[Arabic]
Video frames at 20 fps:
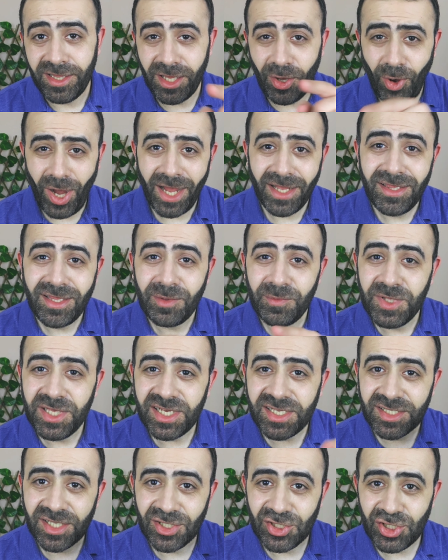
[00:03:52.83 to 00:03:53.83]
لو حد
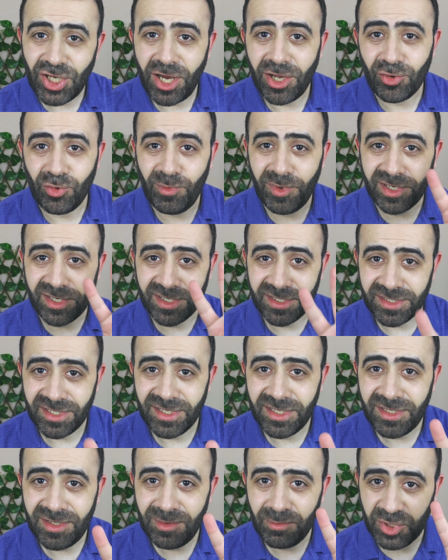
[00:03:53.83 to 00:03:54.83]
بيغسل شعره
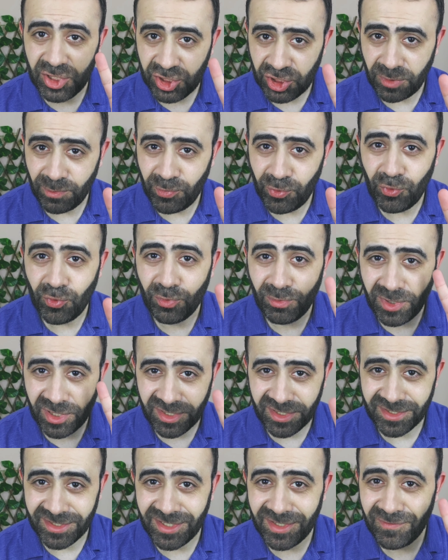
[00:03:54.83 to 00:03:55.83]
مرتين بالشامبو
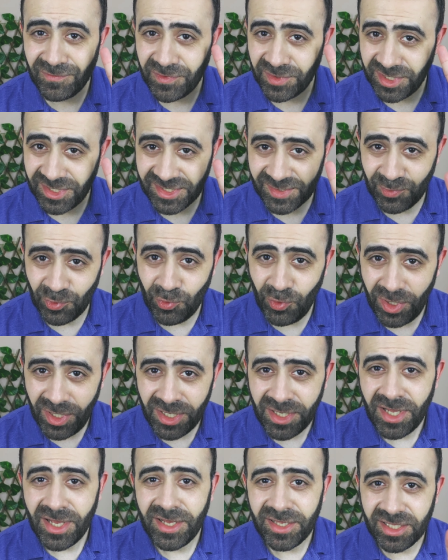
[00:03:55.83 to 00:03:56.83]
مرتين في الاسبوع